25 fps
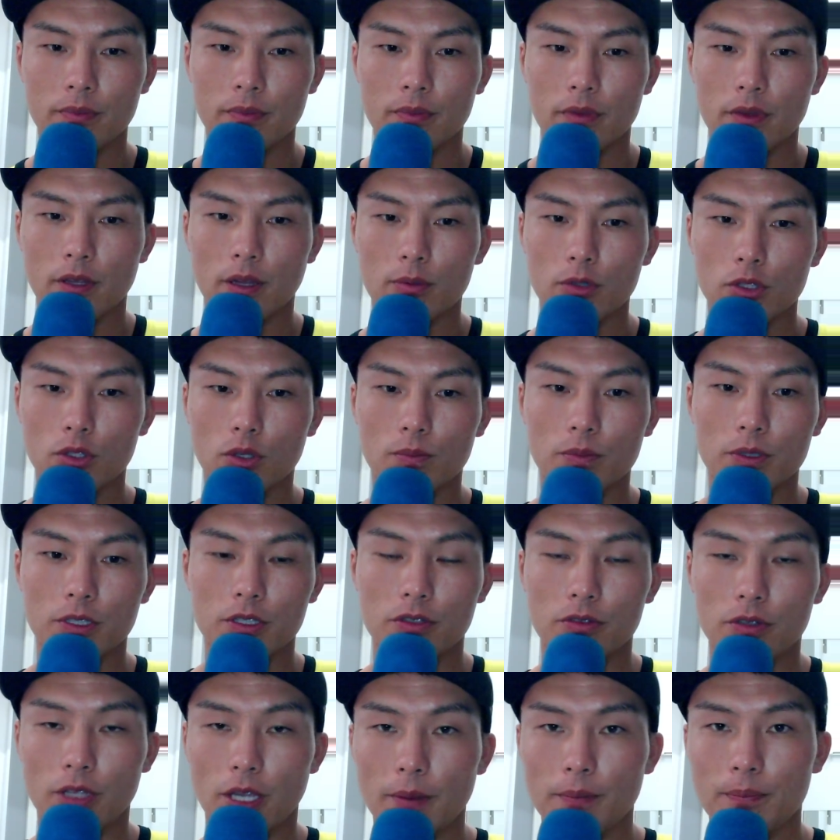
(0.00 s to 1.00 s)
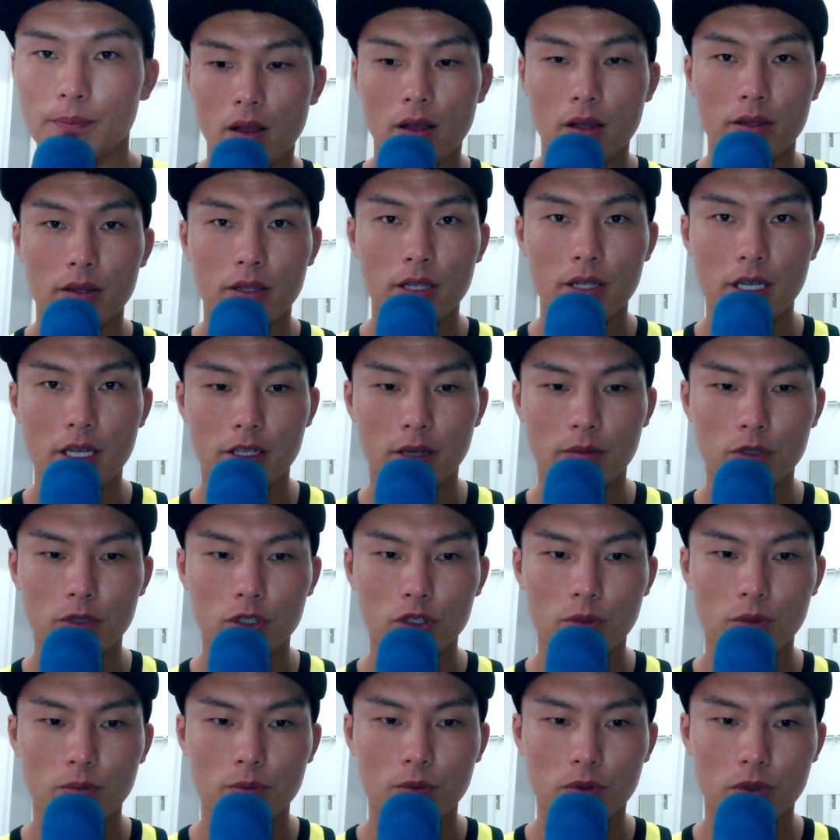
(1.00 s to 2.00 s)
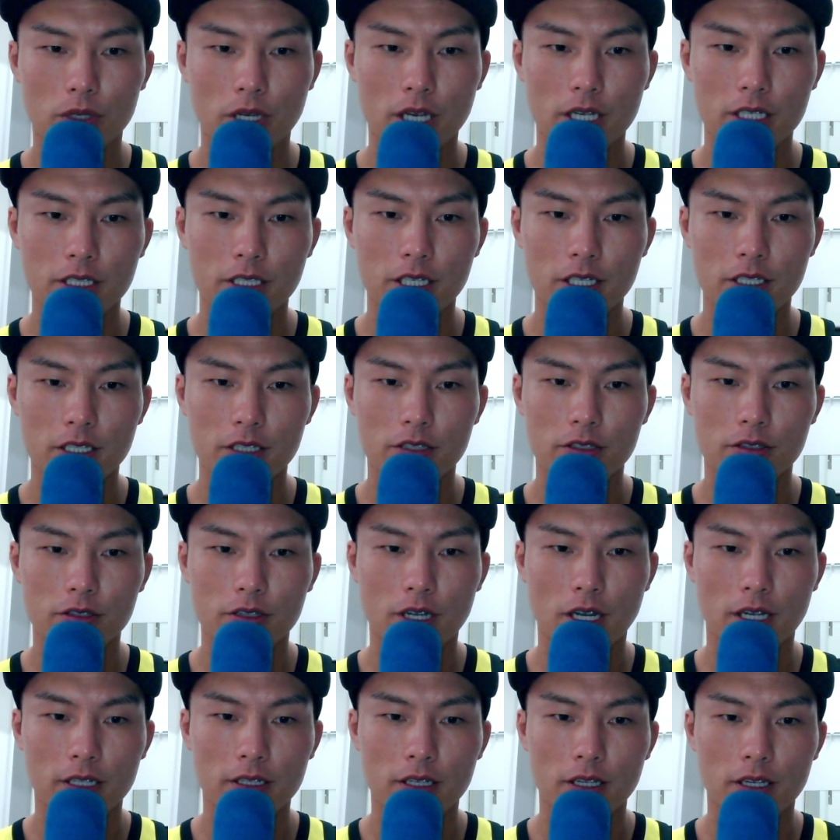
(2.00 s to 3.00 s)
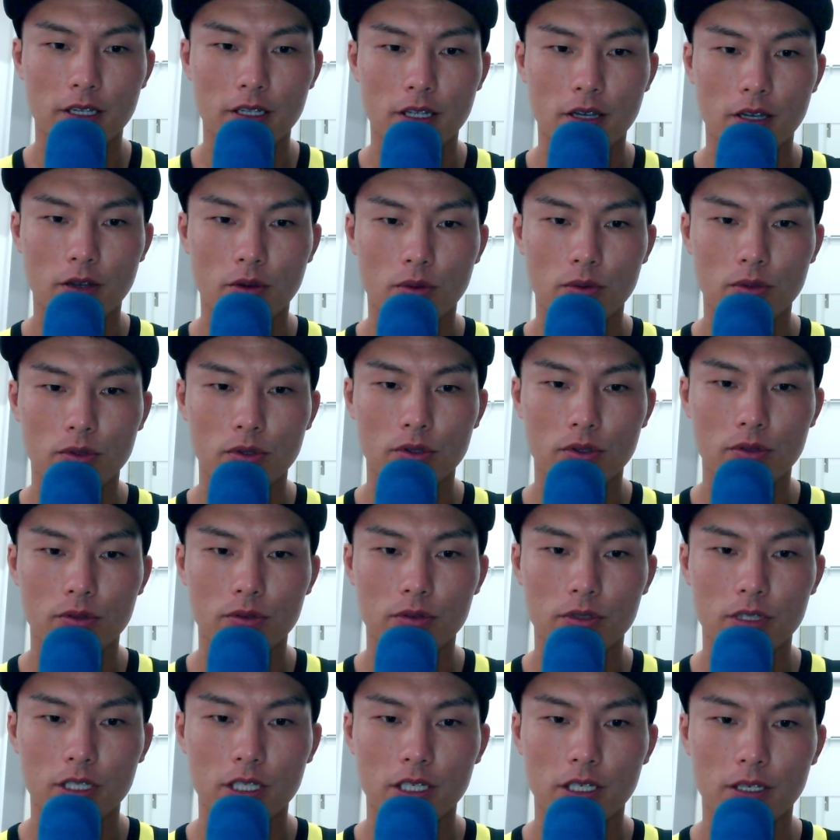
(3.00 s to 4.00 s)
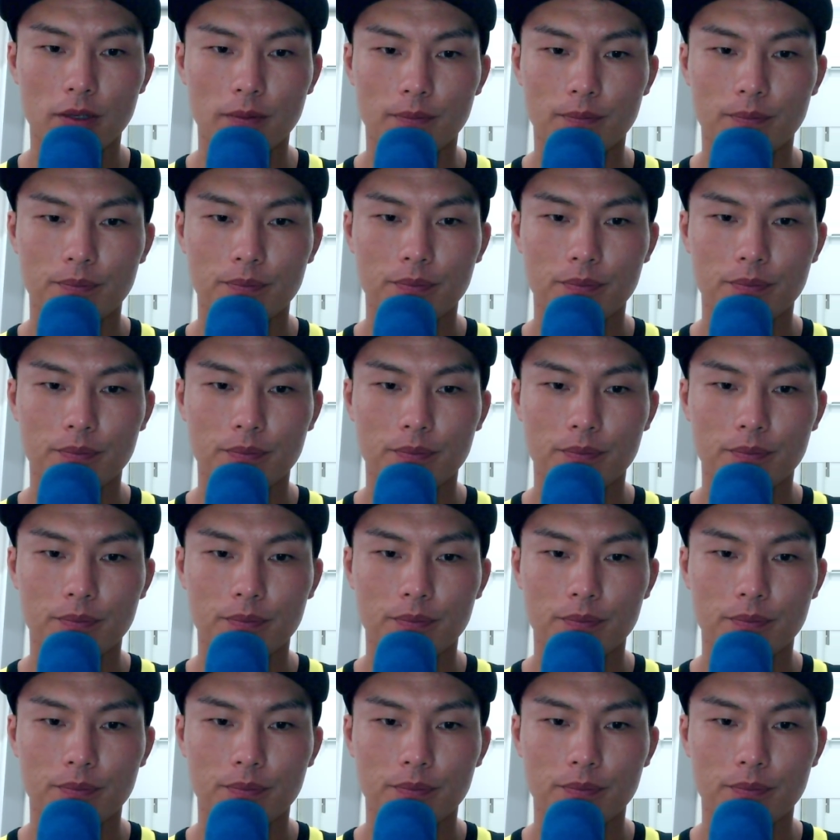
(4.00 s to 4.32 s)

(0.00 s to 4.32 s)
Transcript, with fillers: ダブルトップですよね。で、ダブルトップを形成する過程で、このように、